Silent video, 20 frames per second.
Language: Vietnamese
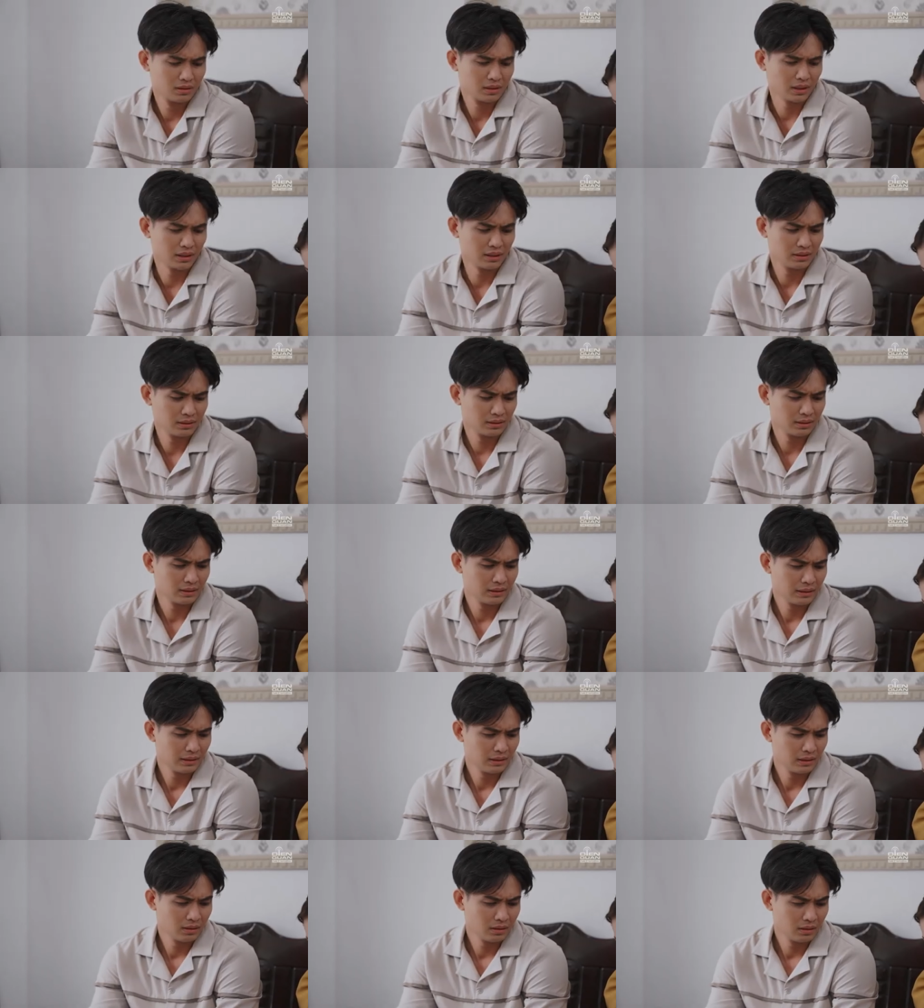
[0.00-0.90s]
Trời,
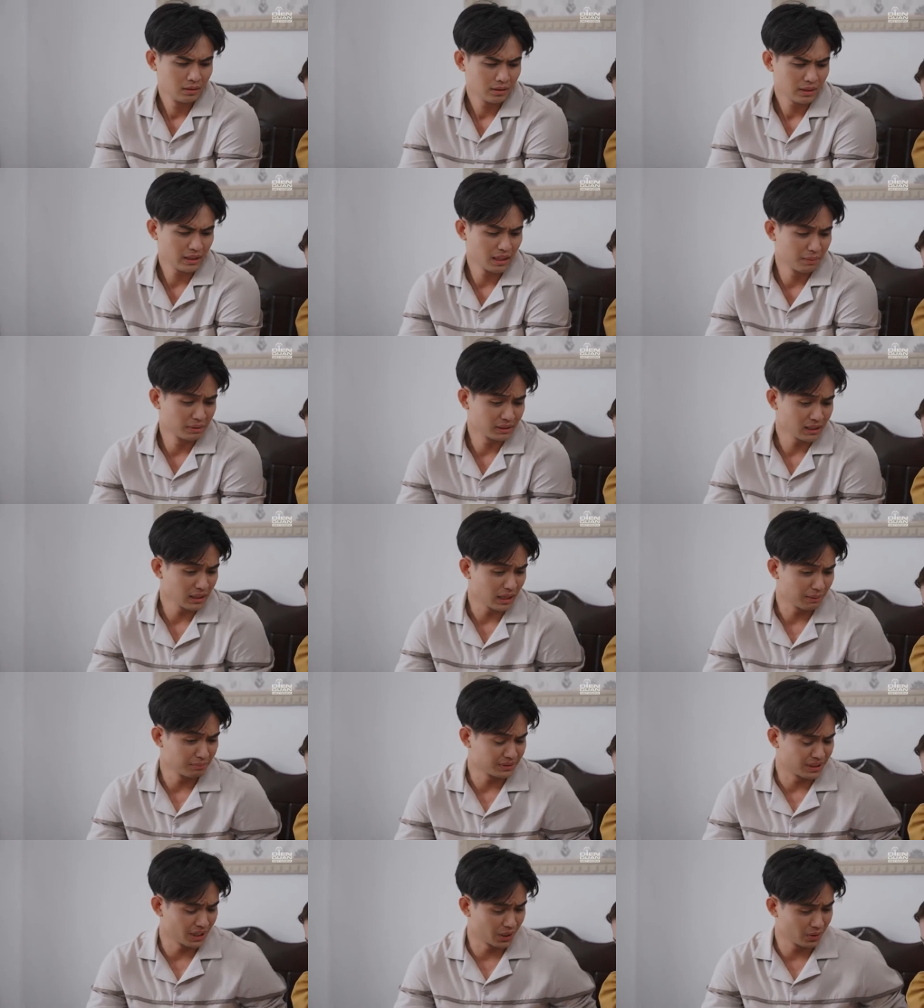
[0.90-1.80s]
cái gì mà tới
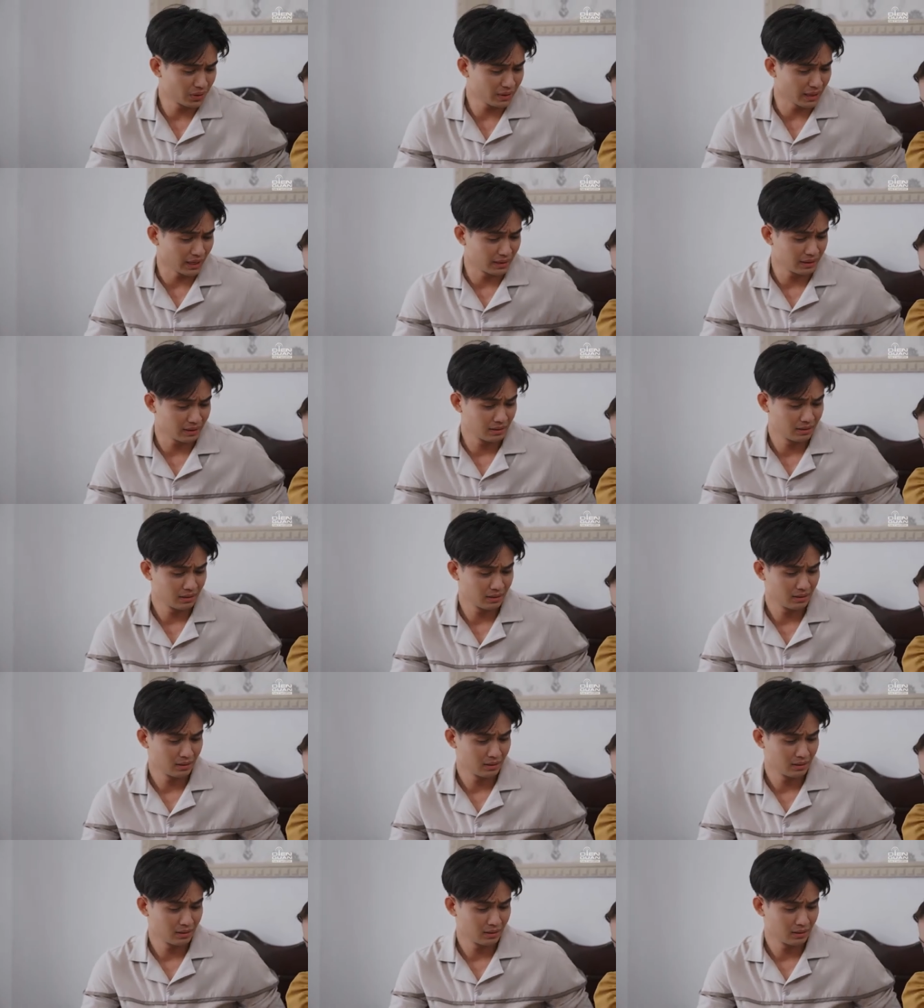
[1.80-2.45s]
năm triệu như vậy?